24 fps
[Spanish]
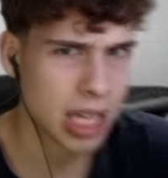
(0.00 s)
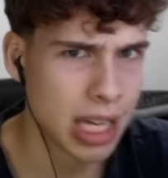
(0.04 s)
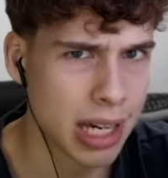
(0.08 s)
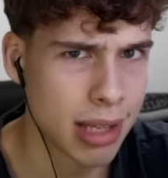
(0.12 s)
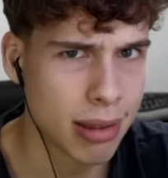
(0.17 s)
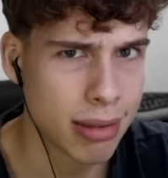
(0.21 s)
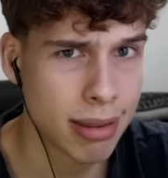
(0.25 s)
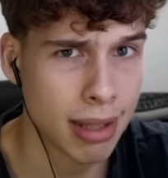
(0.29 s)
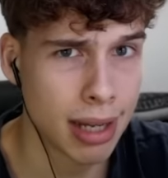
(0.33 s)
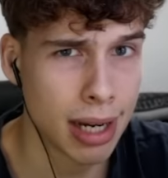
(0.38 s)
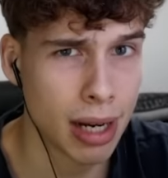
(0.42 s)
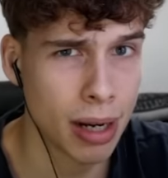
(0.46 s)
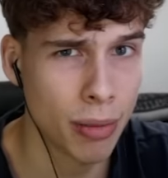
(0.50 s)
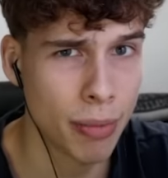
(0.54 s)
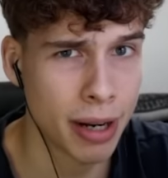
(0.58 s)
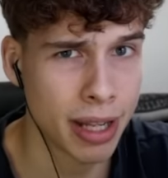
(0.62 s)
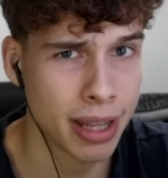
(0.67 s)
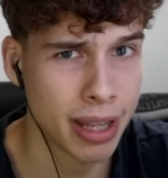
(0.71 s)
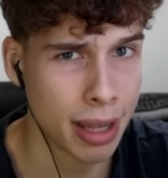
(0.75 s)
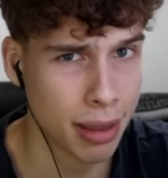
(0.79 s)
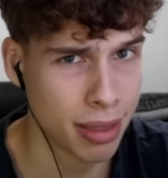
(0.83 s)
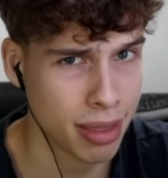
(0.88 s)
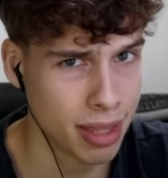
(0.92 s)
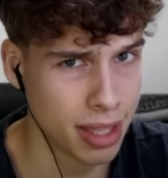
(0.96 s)
hacer el
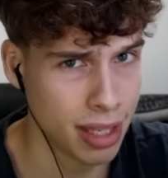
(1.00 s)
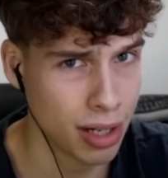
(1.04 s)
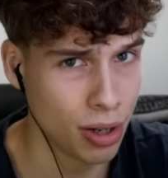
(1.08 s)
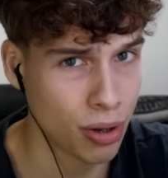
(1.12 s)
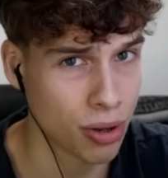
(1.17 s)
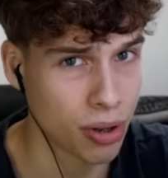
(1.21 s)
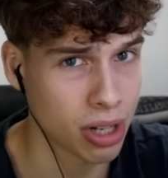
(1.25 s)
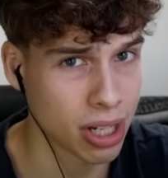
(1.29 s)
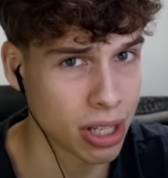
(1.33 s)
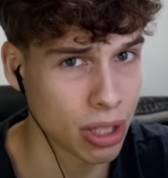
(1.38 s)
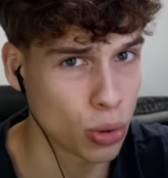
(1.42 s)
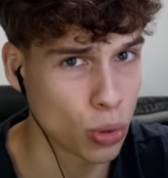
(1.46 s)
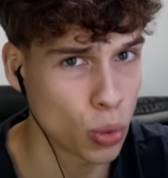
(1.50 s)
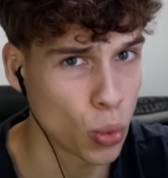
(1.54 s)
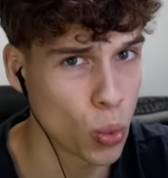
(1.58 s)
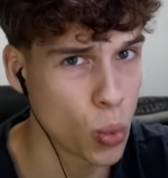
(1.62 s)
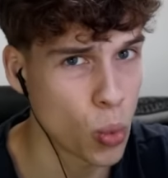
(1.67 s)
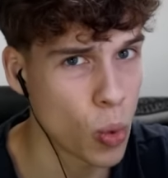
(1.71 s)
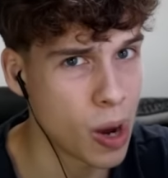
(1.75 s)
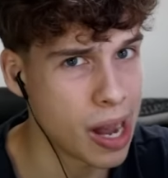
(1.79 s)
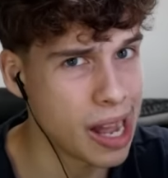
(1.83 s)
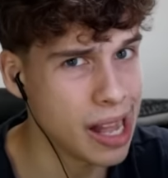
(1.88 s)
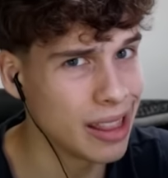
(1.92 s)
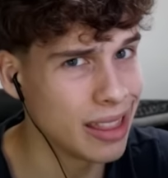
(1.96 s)
verdadero
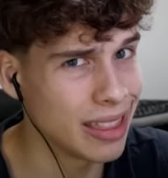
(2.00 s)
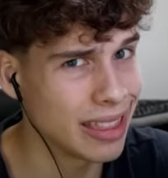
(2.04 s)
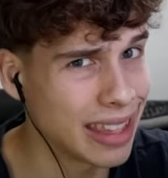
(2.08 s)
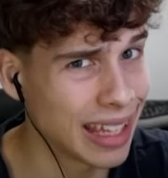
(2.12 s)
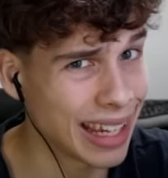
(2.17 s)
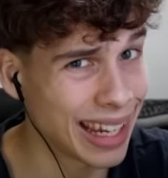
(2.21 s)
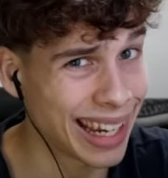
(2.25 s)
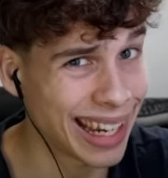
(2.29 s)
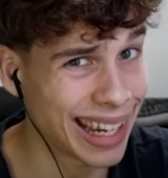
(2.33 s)
ritual de